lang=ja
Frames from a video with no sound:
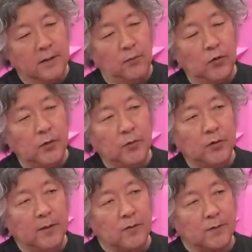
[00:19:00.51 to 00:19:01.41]
でもとも
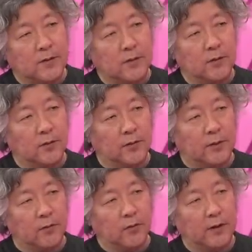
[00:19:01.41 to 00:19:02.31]
とでも柔道
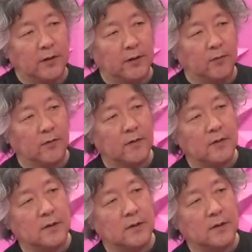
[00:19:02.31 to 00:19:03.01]
でも何でも